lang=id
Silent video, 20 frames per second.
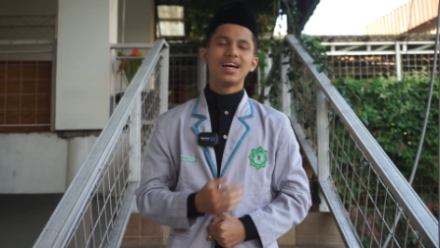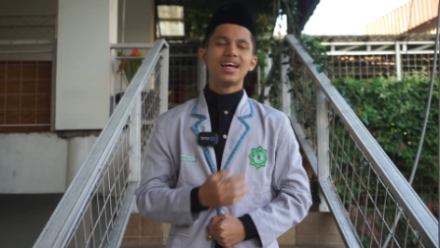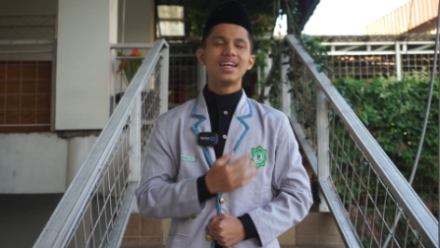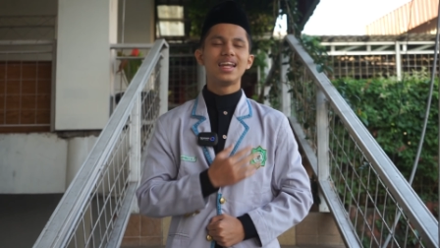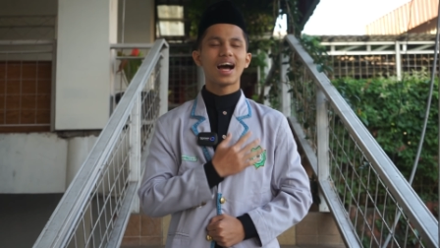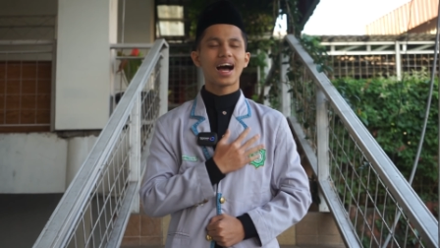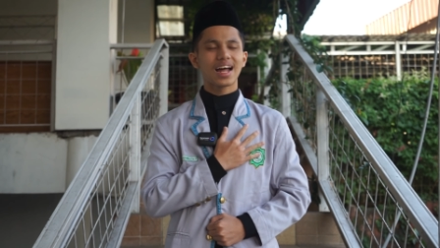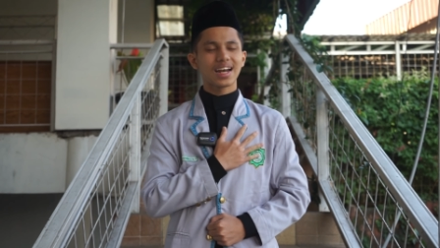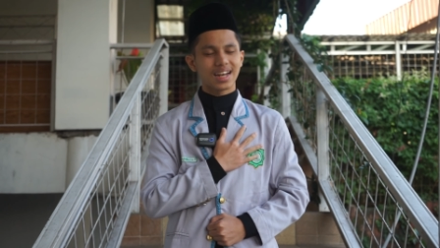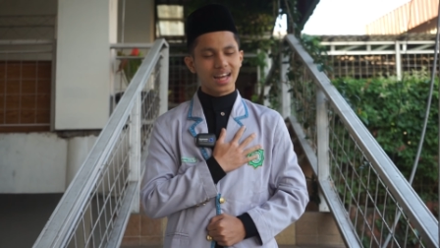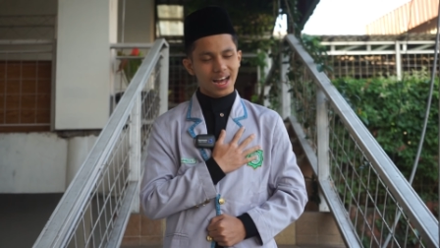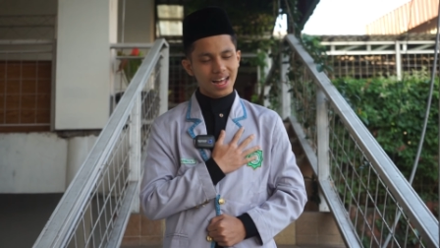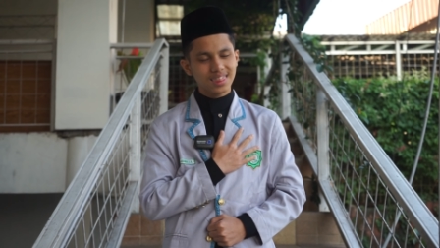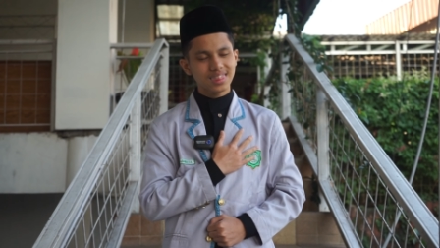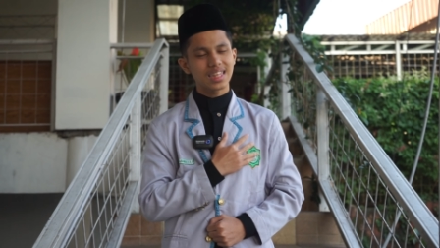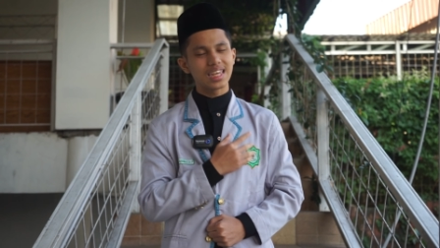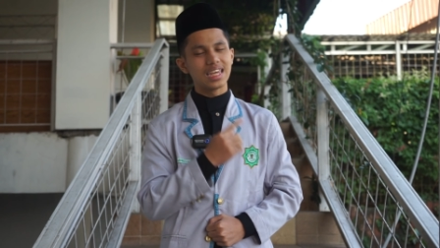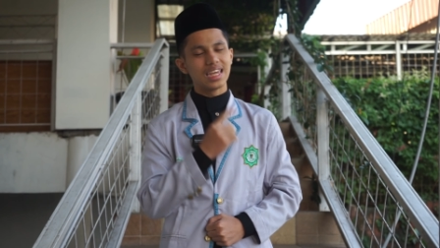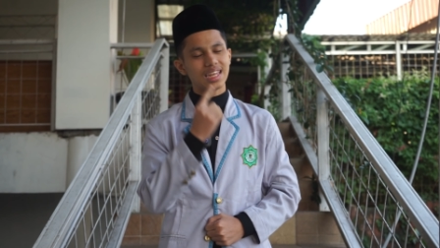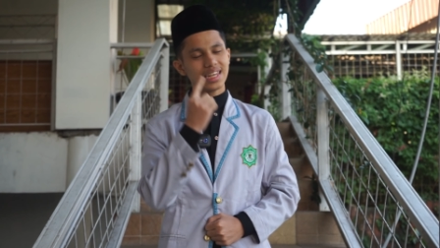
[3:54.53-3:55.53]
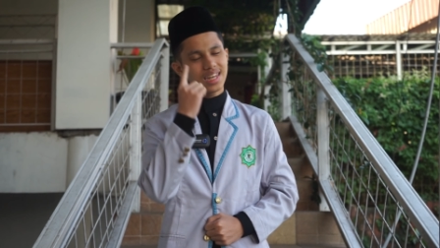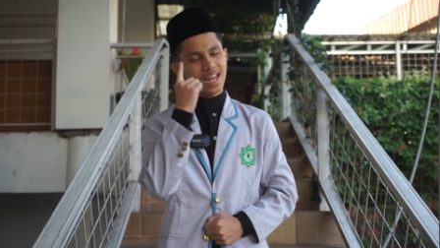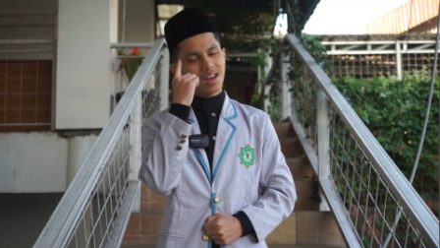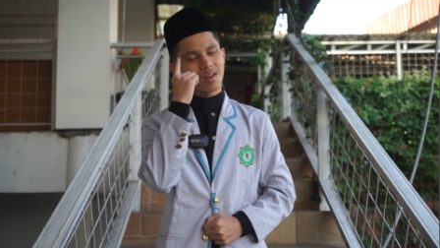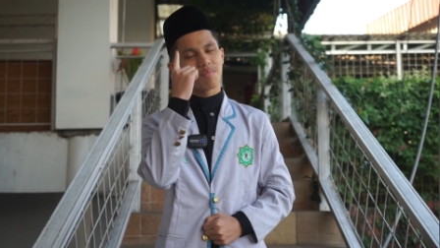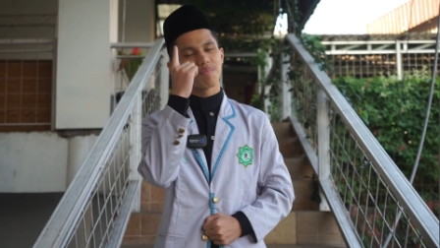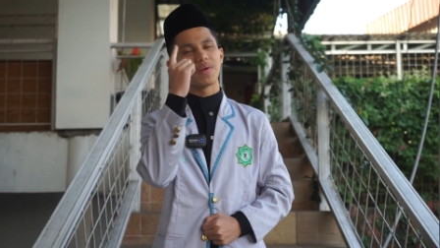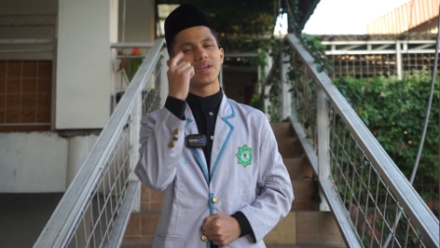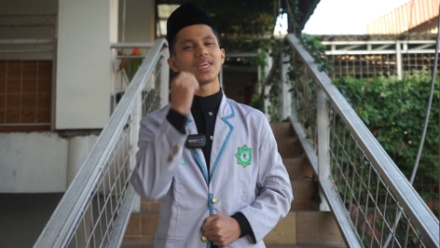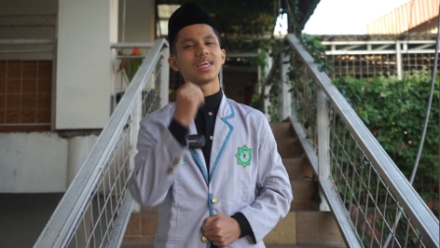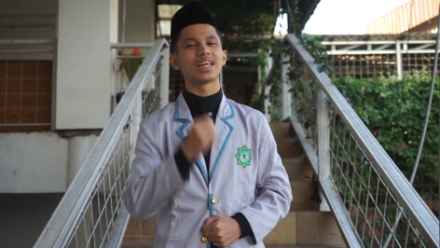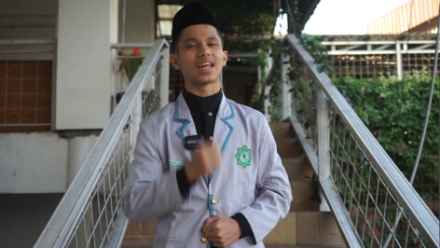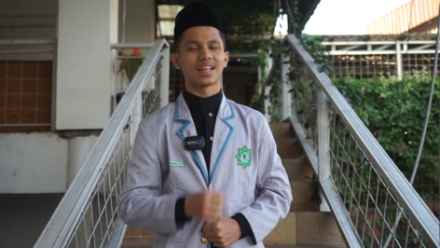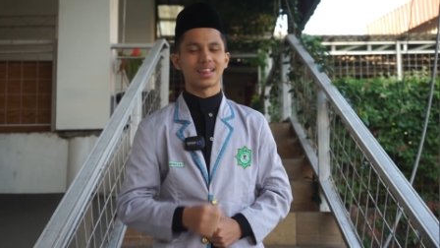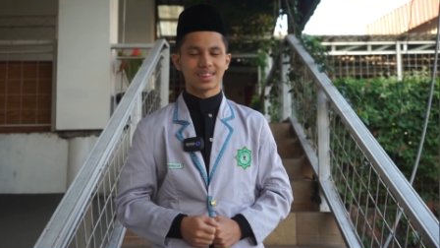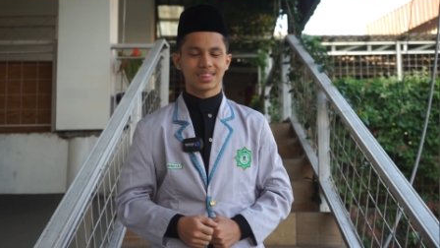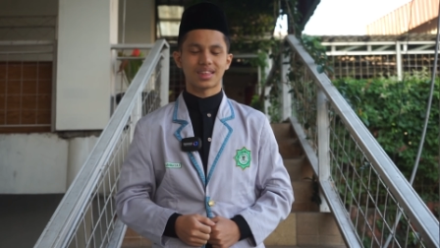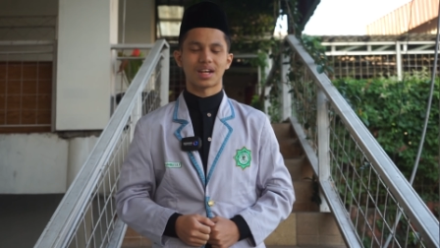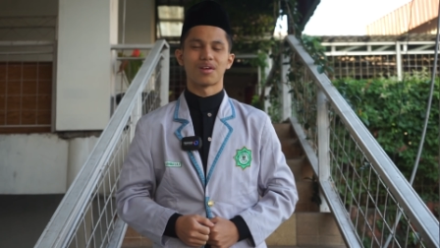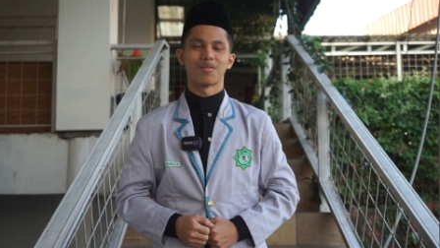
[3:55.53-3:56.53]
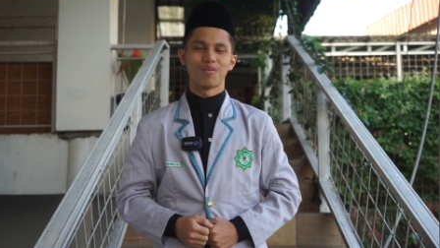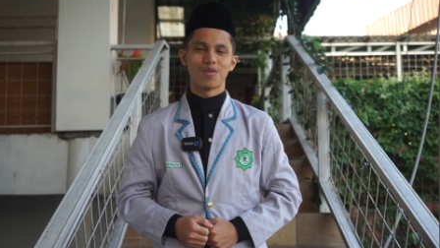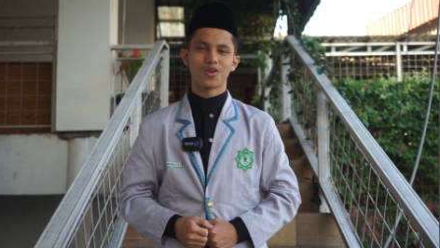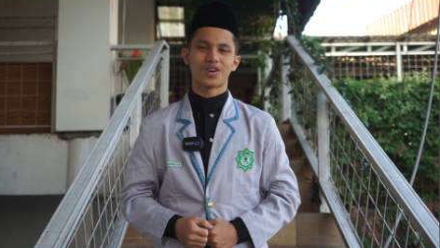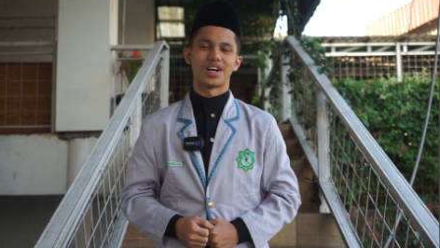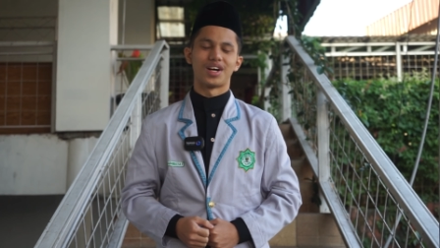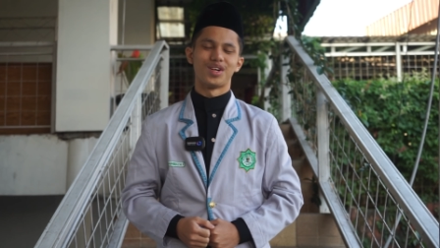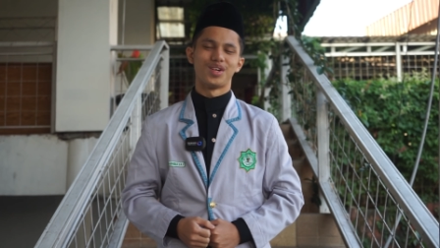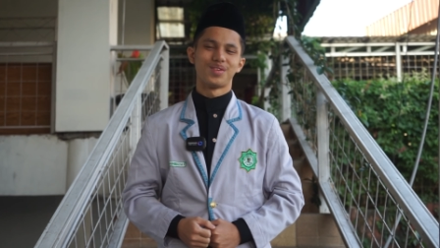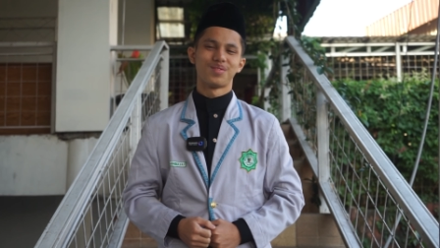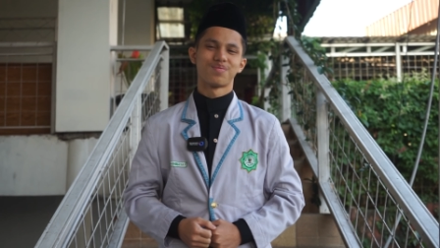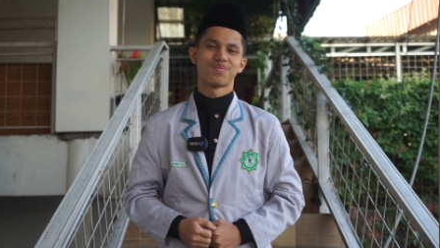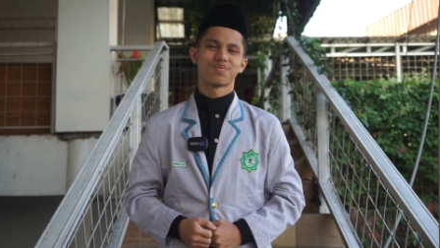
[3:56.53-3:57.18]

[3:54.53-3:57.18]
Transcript: dengan hati dan pikiran terbuka.